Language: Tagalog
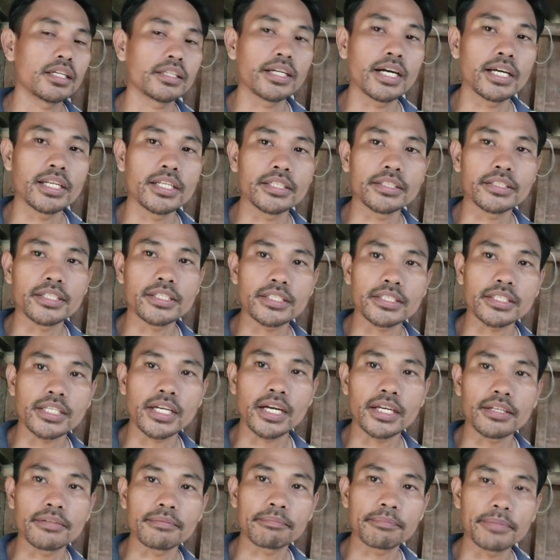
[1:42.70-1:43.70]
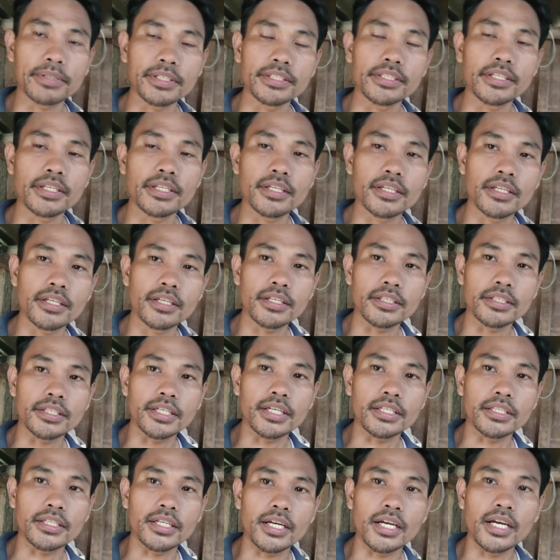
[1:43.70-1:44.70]
galing din sa handpid
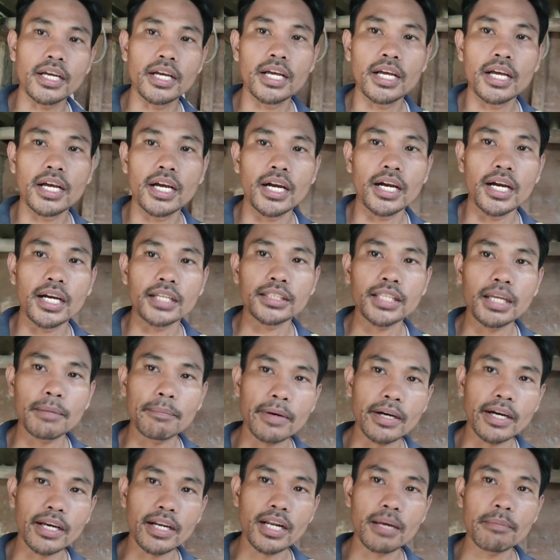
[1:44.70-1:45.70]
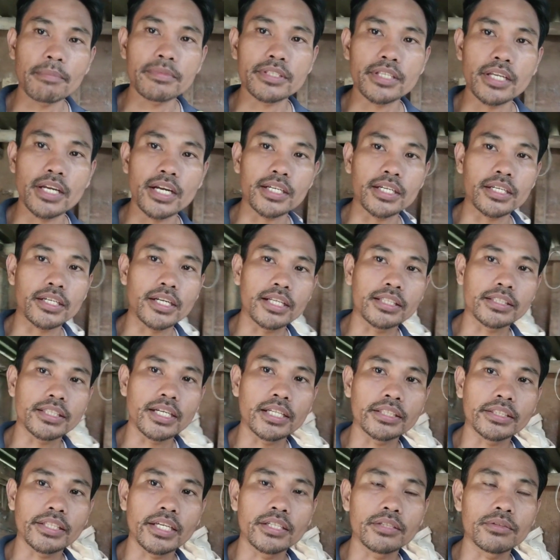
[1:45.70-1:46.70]
yan at napakarami sa akin
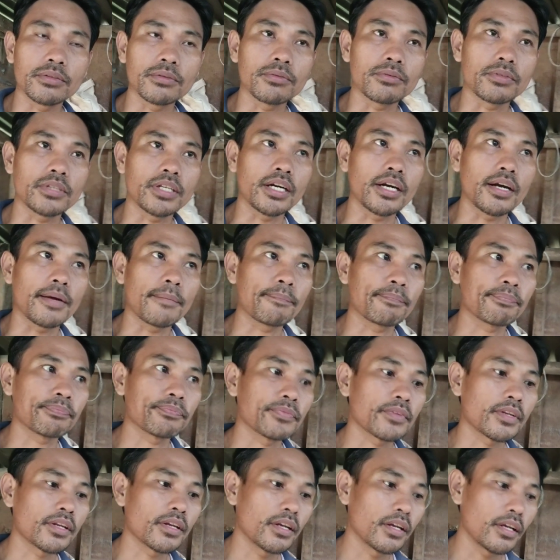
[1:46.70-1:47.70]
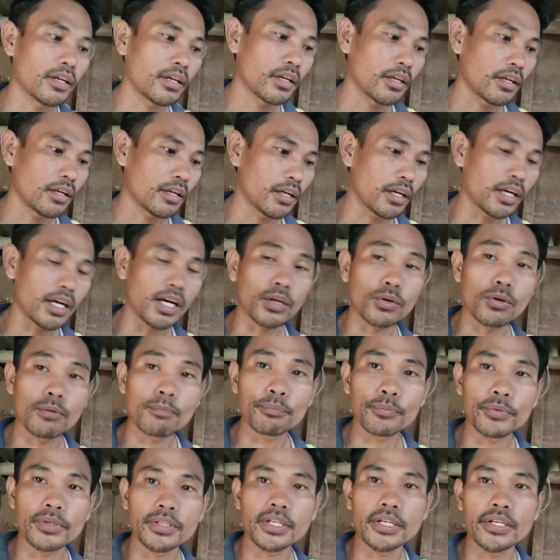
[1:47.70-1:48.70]
nagtatanong na uh,
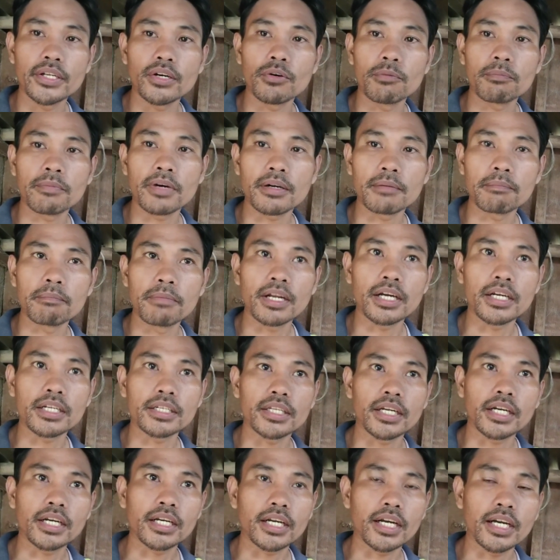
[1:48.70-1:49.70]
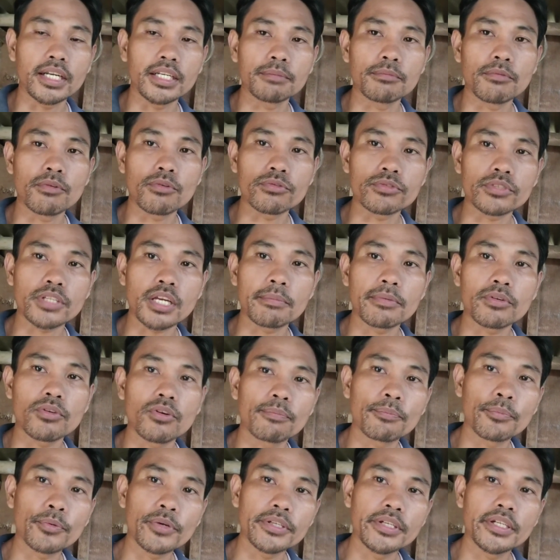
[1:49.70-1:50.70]
kung pwede daw mag vlog ng alimokon sabi
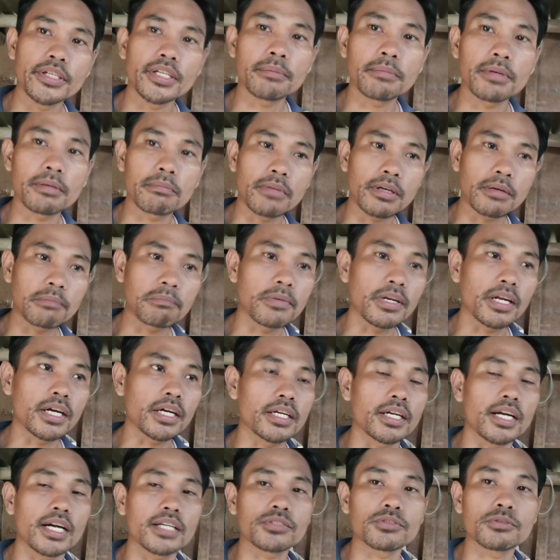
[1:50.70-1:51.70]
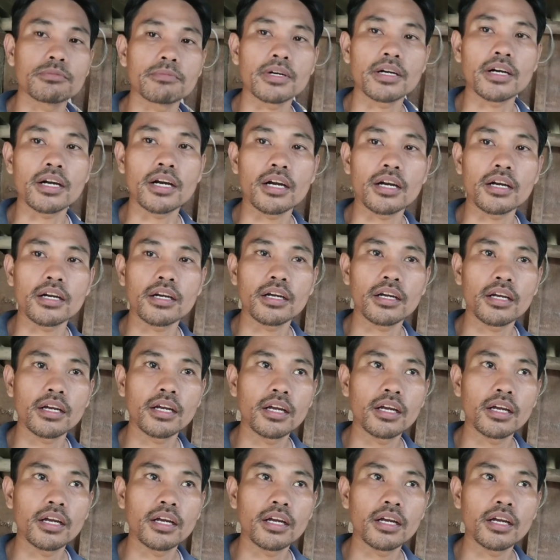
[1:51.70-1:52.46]
ko pwede naman mag vlog kaso mga